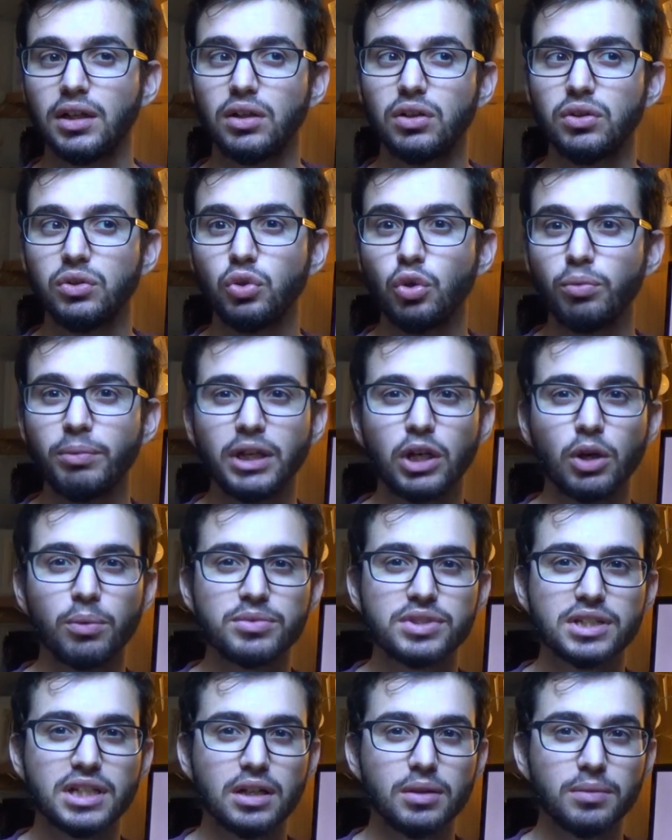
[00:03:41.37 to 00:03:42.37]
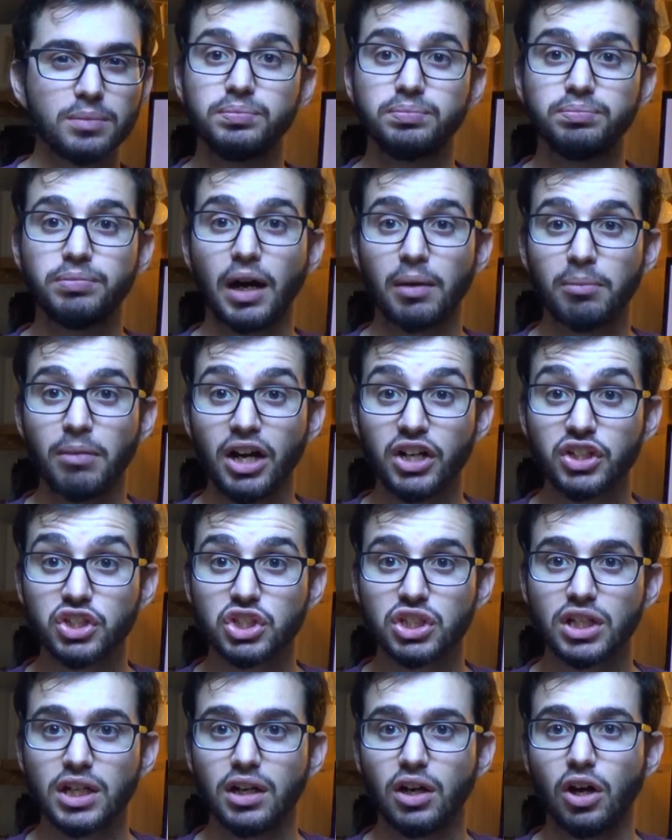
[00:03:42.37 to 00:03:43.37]
nommé comme cela par
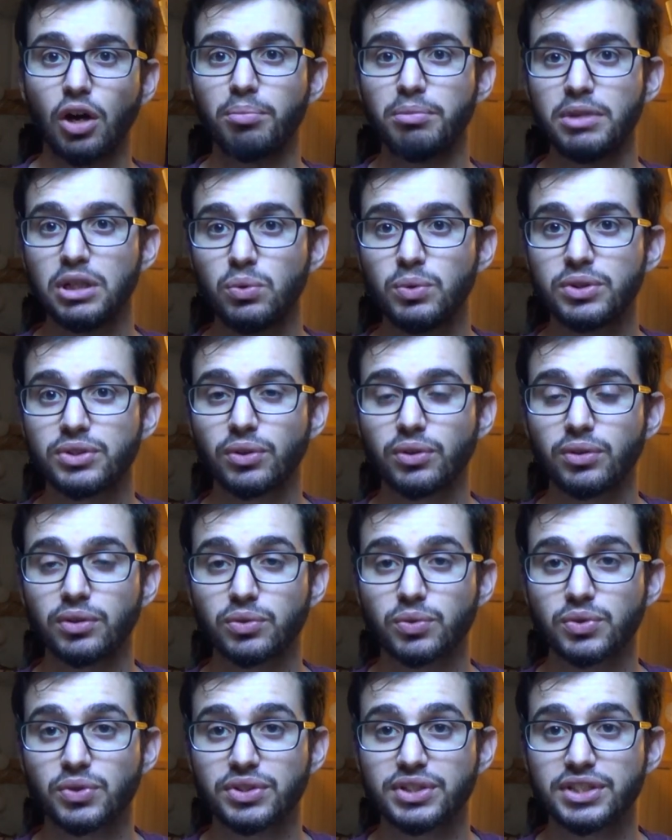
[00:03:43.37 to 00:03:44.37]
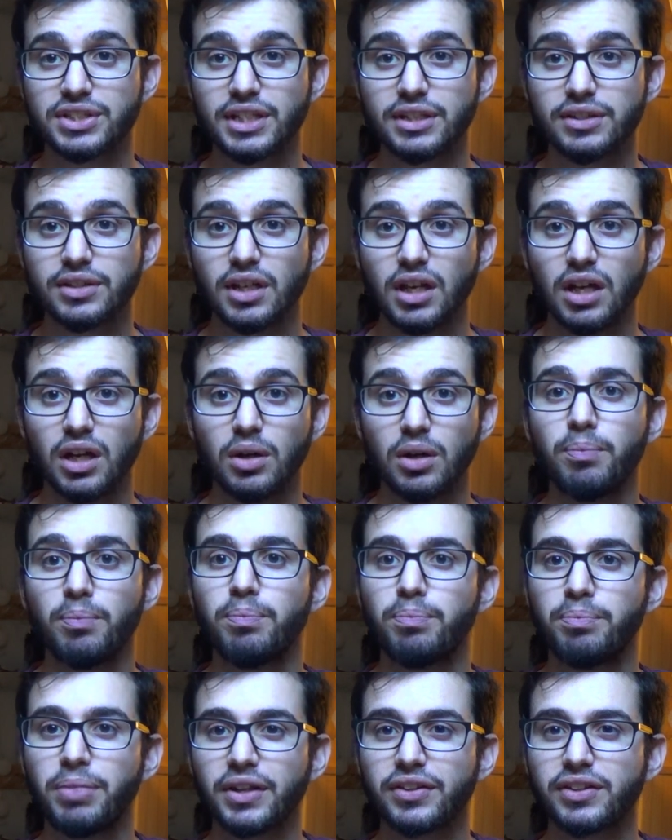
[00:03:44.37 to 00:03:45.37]
March en 1877
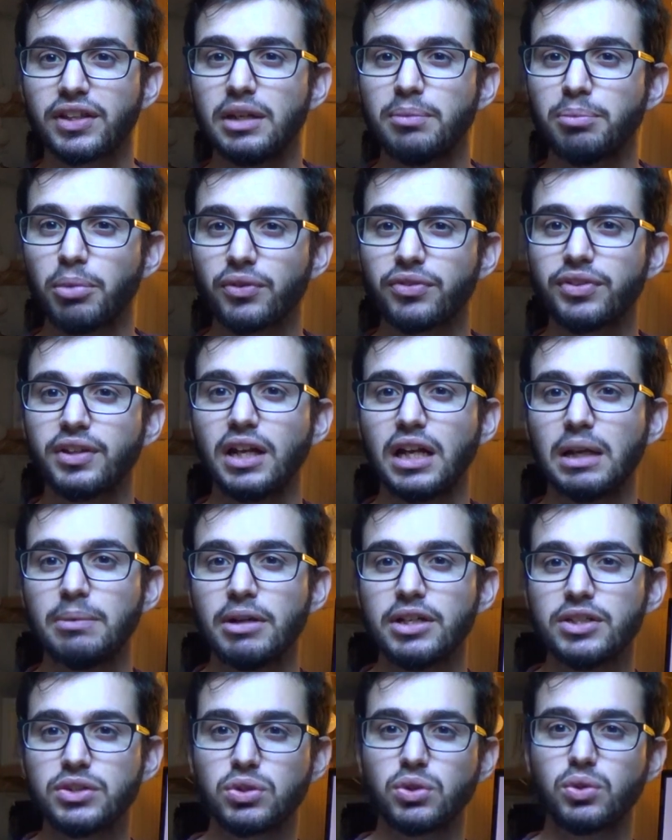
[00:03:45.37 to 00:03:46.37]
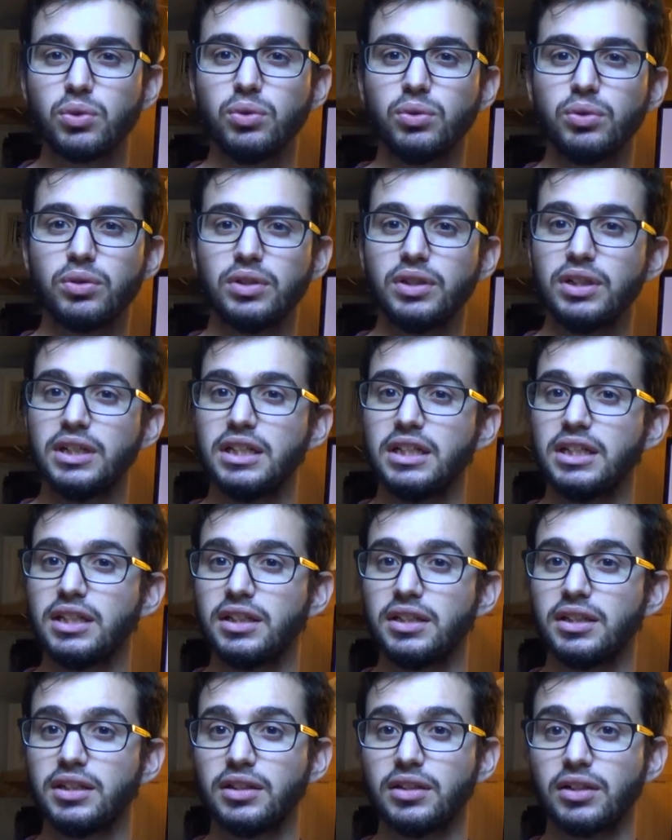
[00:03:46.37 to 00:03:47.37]
parce qu'il pensait à la base que
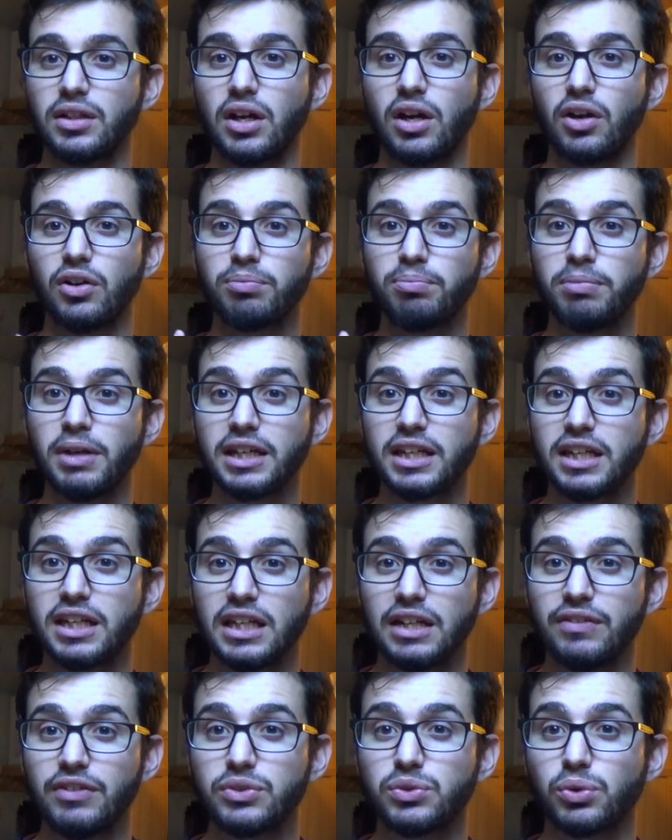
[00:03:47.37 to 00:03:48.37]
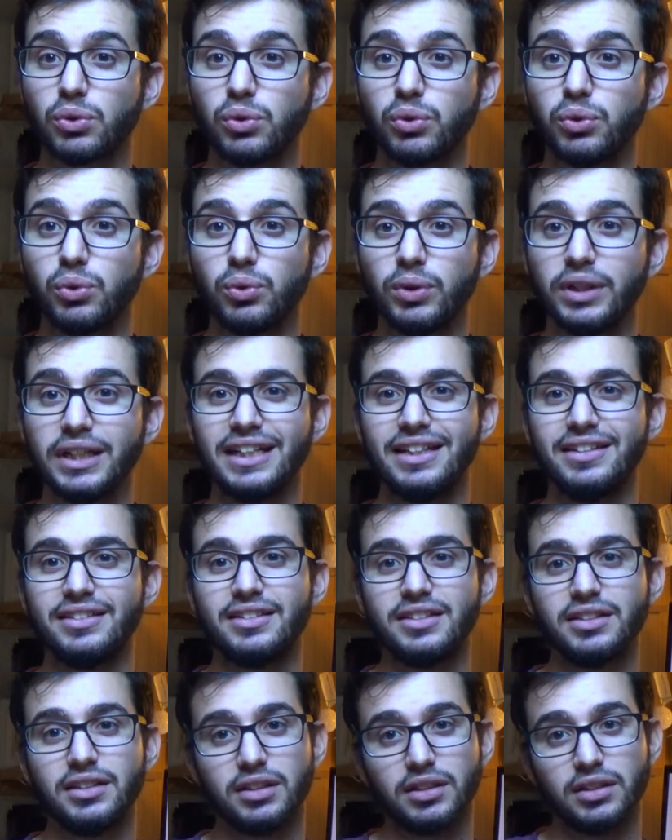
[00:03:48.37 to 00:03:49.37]
les grandes plaques qu'il avait sur le dos
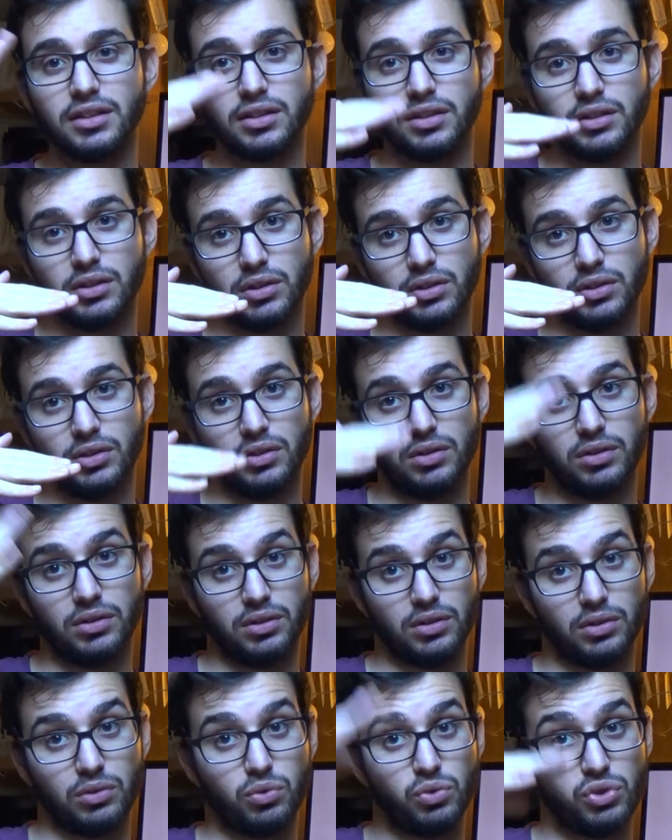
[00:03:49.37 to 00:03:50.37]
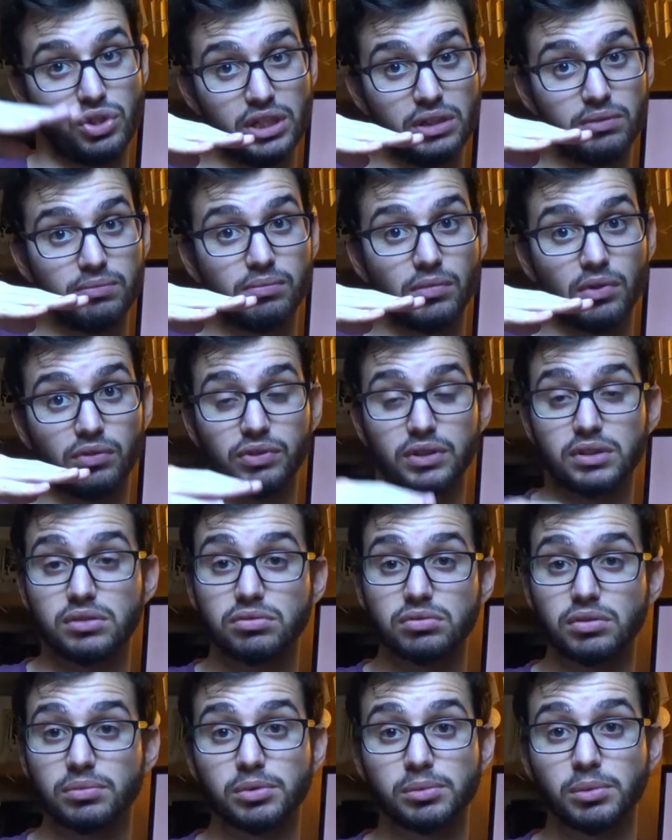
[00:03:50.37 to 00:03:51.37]
étaient euh, couchées, en fait, tout
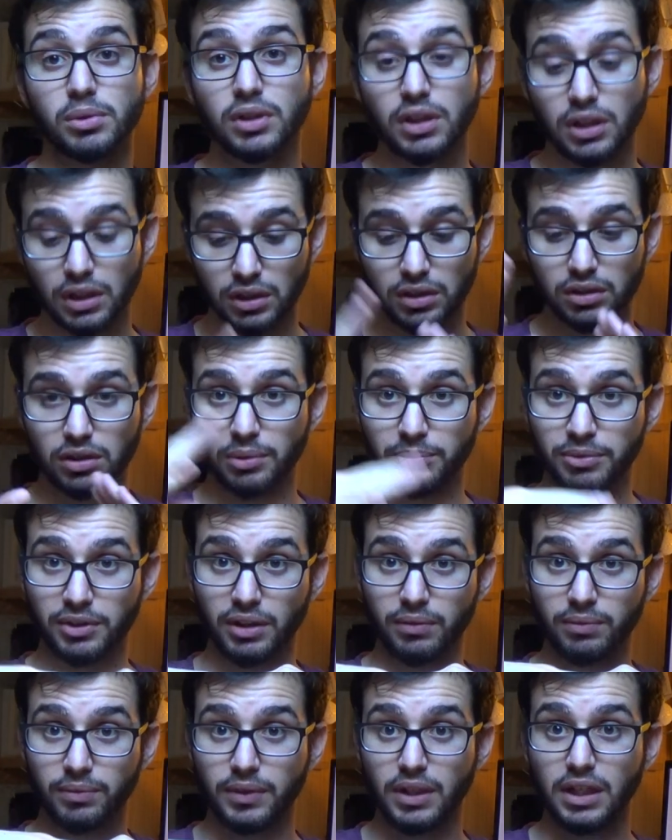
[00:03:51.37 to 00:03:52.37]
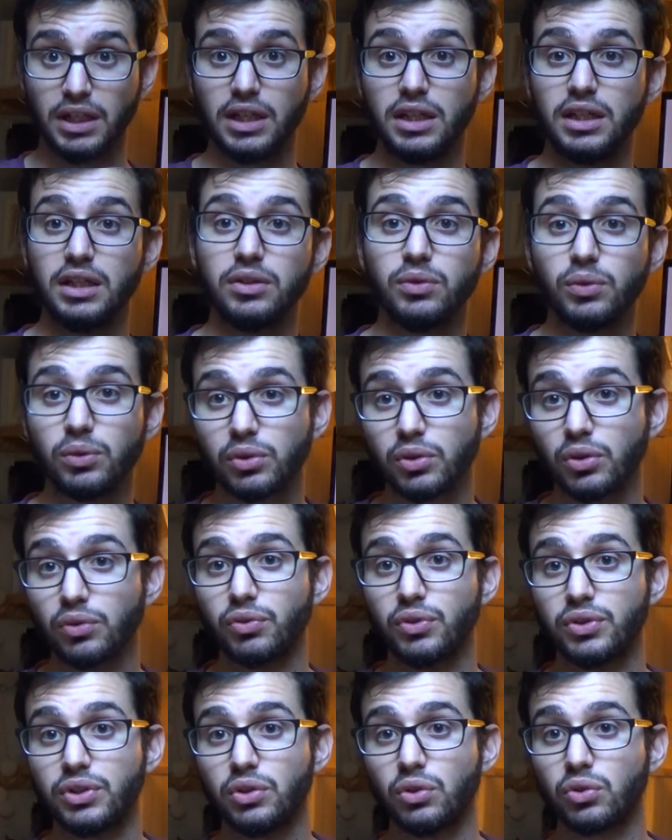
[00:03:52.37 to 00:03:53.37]
simplement comme ça, et donc euh,
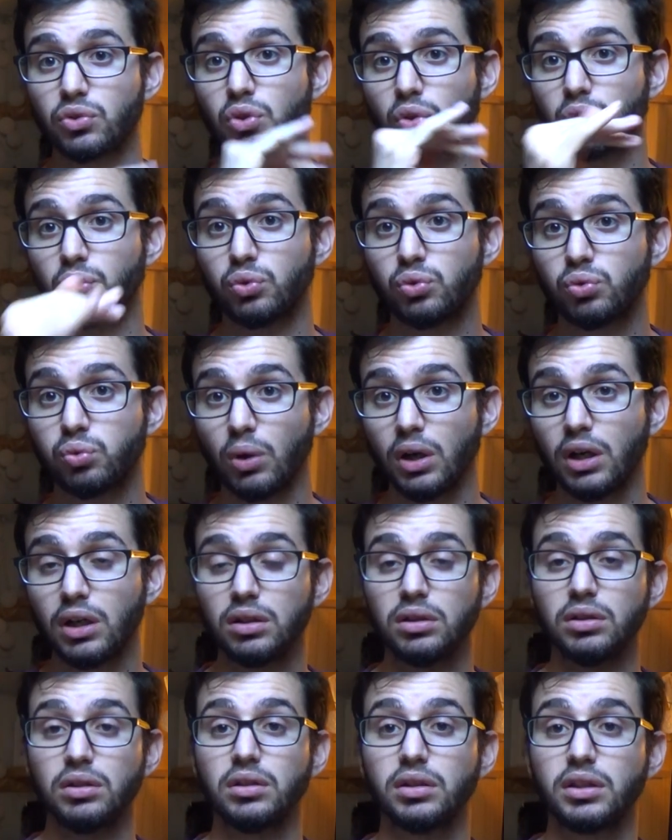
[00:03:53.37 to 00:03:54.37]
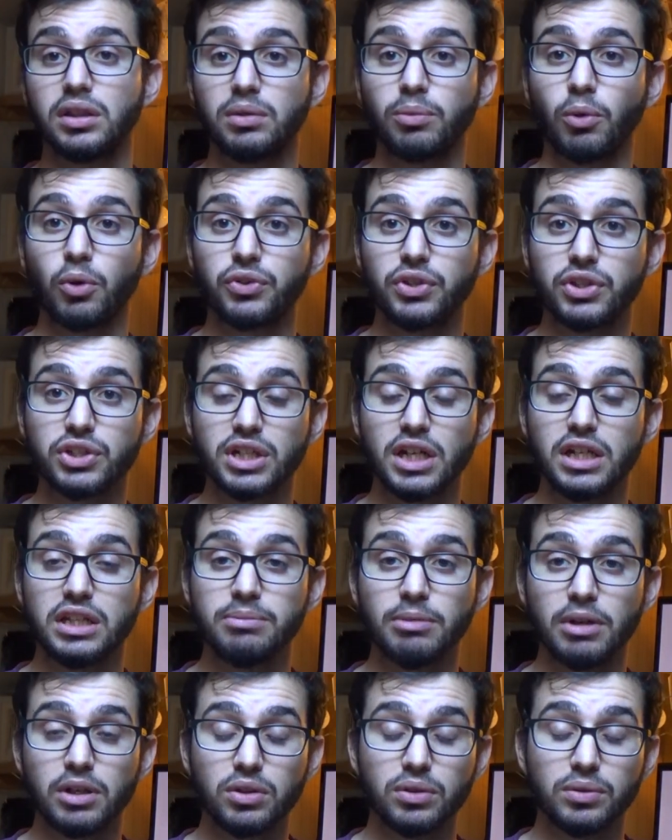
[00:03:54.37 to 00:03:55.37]
faisait une sorte de toit euh, qui protégeait
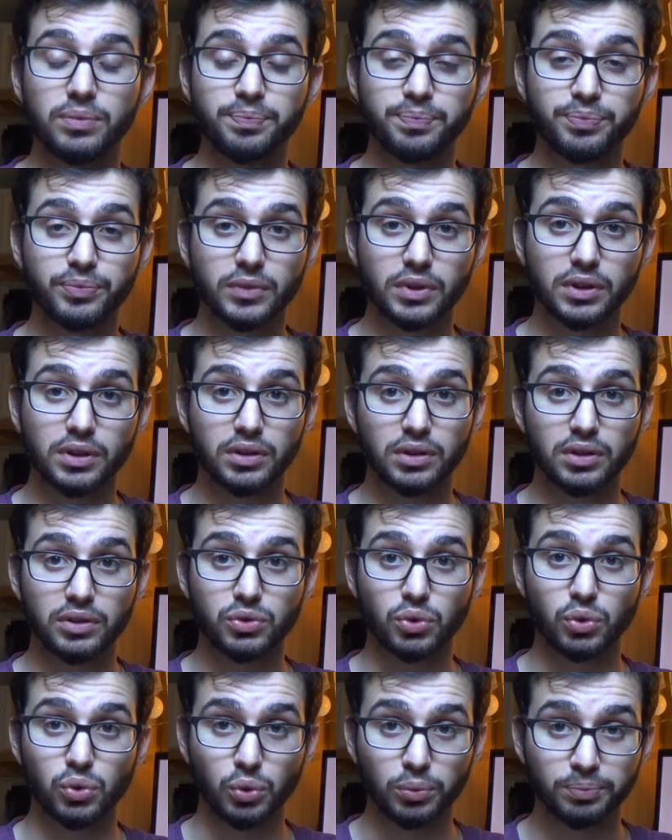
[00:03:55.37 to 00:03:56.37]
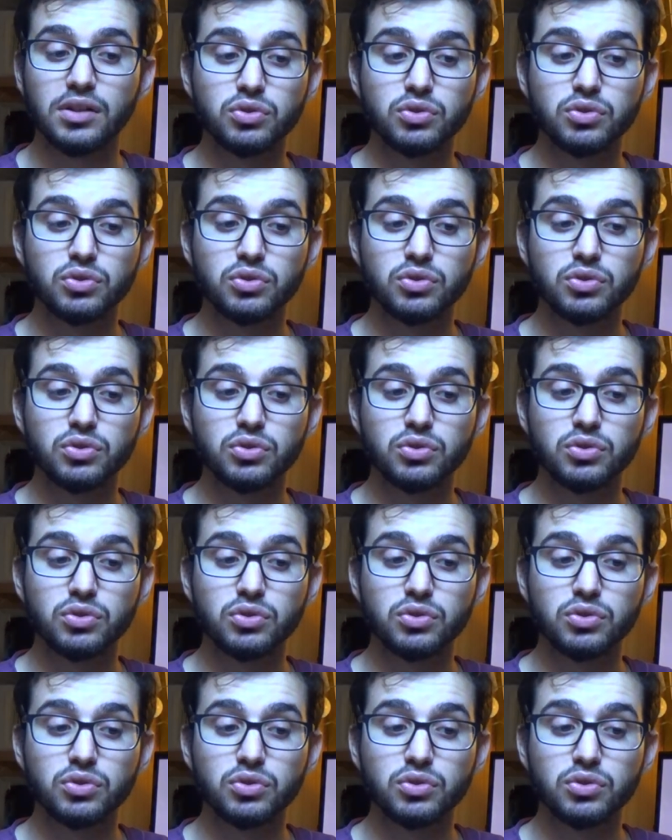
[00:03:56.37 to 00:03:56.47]
l'animal euh, sur le dos.